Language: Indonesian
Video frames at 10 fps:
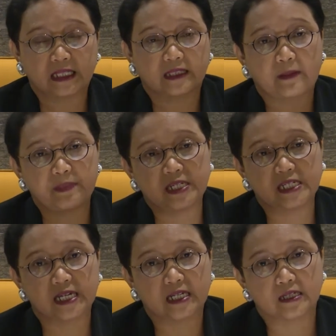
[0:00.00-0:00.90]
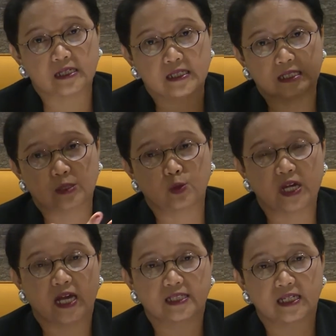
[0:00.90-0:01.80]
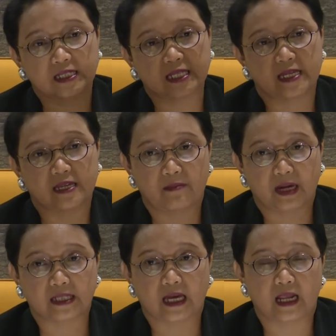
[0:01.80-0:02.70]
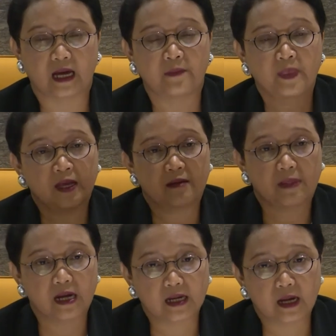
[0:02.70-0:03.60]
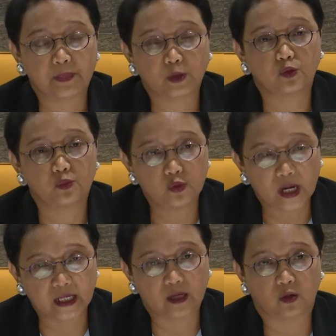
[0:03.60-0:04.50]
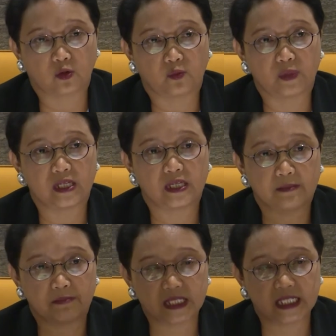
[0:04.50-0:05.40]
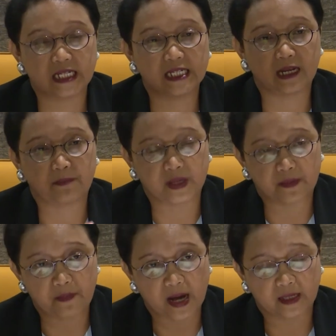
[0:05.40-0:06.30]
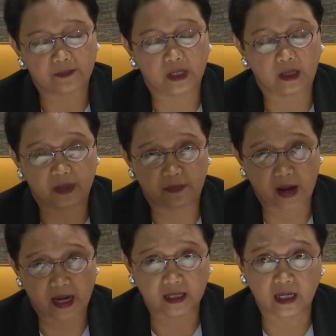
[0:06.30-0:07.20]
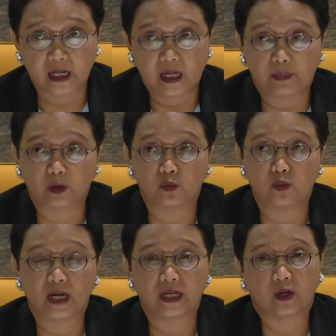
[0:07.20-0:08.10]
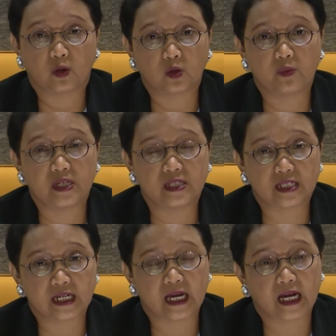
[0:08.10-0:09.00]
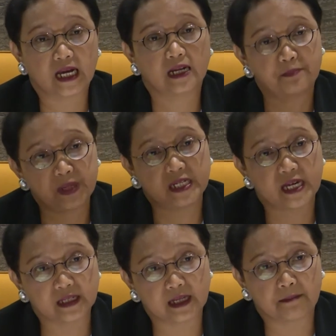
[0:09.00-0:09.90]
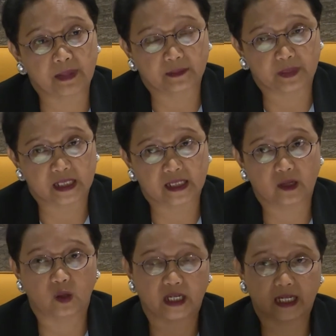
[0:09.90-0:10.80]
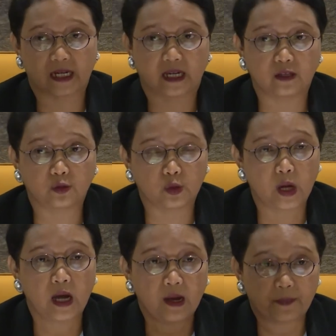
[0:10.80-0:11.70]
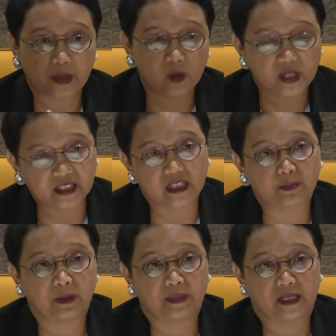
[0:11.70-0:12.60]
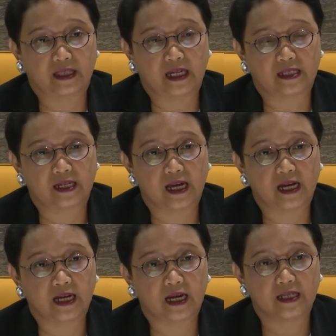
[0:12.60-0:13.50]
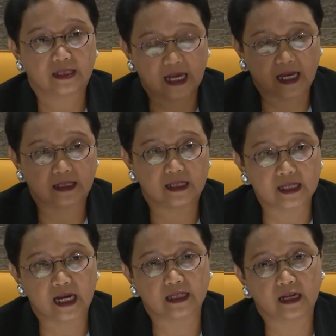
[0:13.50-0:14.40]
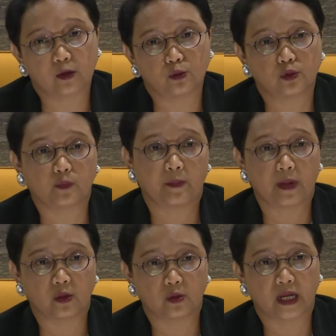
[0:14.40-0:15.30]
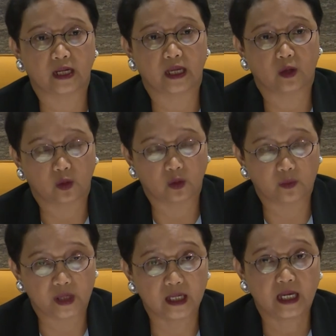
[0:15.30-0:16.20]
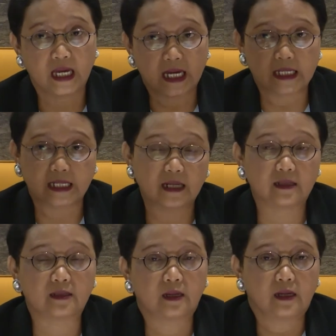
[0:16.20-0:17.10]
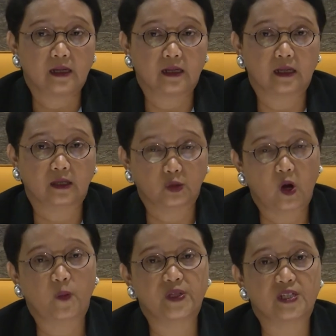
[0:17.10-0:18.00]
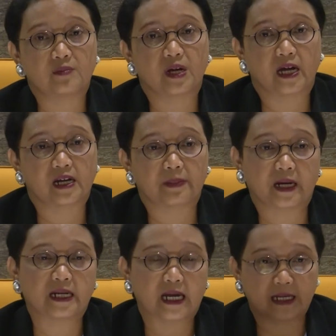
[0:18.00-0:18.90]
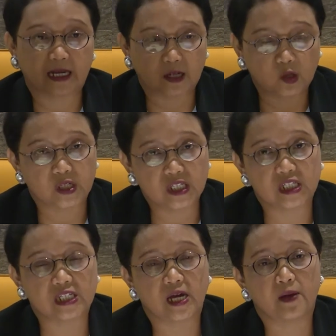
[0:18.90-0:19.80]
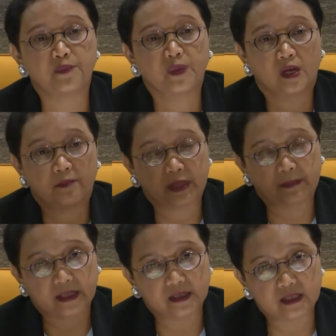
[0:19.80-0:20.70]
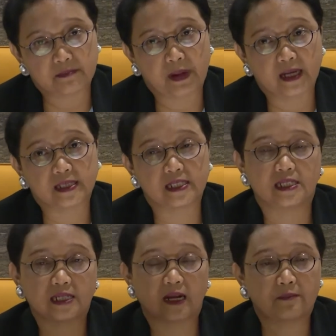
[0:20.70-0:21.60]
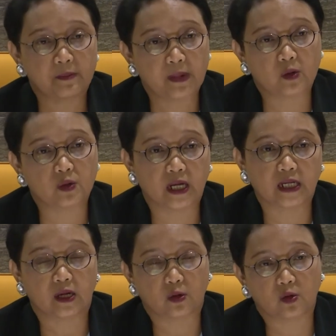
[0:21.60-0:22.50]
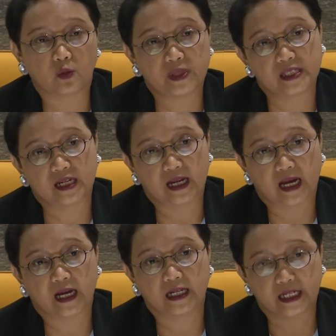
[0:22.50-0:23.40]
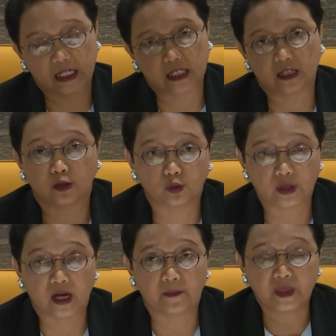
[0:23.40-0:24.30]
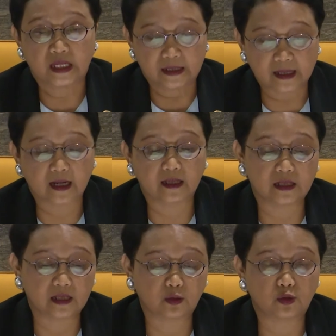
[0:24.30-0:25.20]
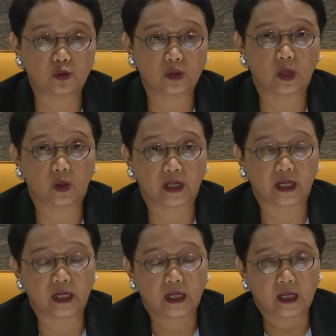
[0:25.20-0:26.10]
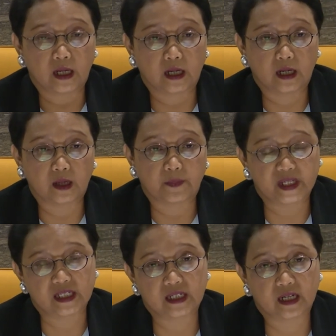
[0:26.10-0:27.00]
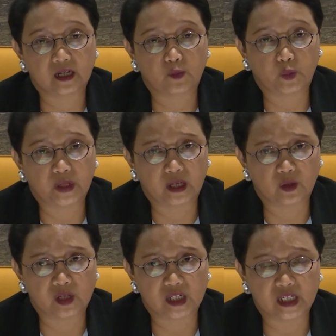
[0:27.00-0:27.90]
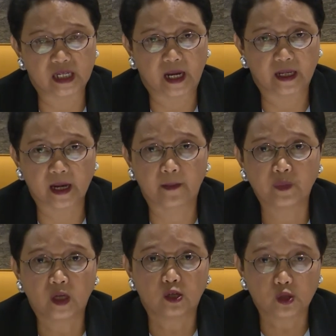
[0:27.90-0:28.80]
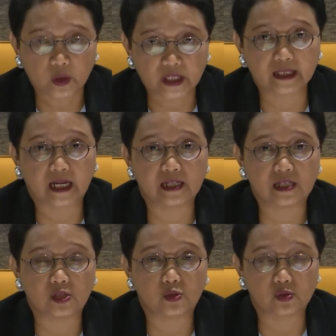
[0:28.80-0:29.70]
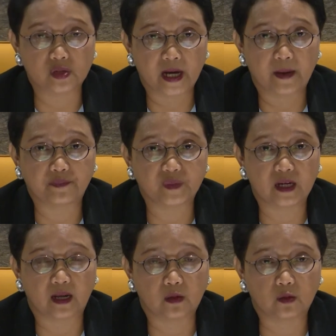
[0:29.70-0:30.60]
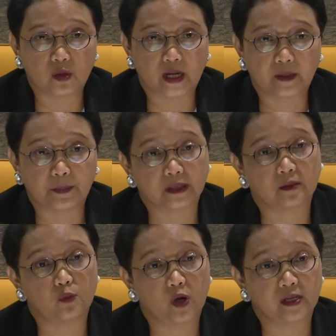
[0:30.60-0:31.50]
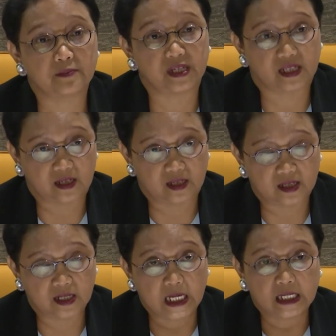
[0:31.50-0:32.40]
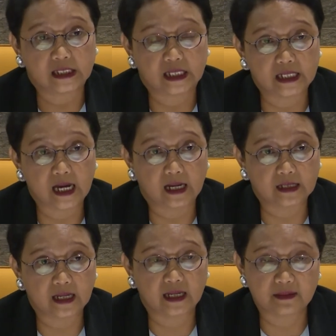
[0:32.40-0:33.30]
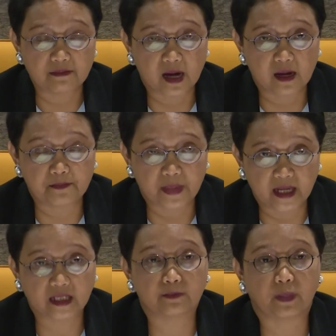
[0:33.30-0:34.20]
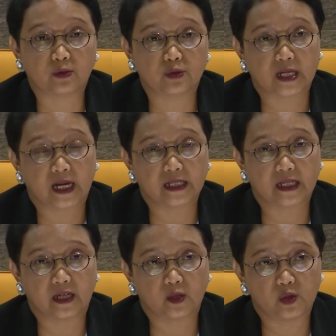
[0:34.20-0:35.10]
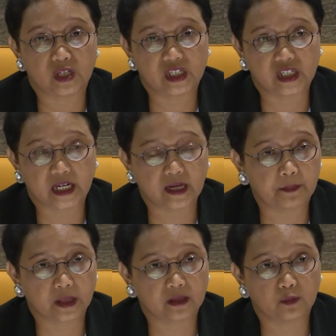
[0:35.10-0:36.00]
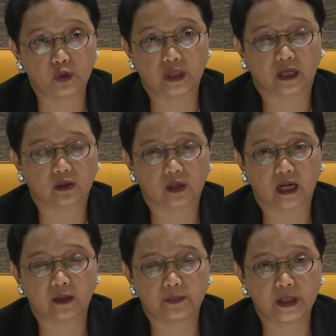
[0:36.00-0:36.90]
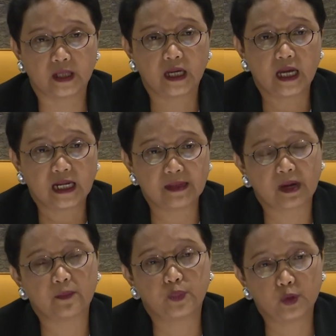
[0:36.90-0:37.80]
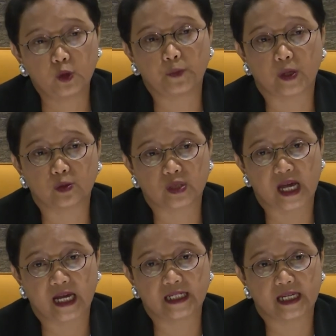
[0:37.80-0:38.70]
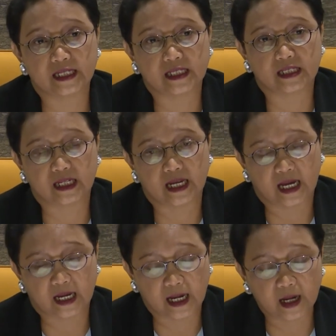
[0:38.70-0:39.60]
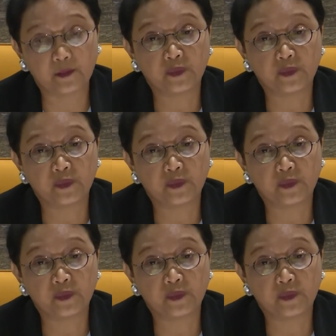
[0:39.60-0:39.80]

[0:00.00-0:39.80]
Tetapi dengan sudah selesainya masalah, maka pertumbuhan ekonomi menjadi lebih baik, lebih baik. Pertumbuhan ekonomi di Sri Lanka lebih dari 4%. Oleh karena itu, prioritas pemerintah Sri Lanka saat ini adalah untuk pembangunan ekonomi dan uh, ketua oposisi mengharapkan agar Indonesia berpartisipasi di dalam pembangunan ekonomi Sri Lanka dan ini tentunya sangat disetujui oleh uh, Presiden Republik Indonesia. Nah, Sore tadi juga dilakukan pertemuan bisnis. Jadi ada 15 pengusaha dari Indonesia yang bertemu dengan kurang lebih 50 pengusaha dari Sri Lanka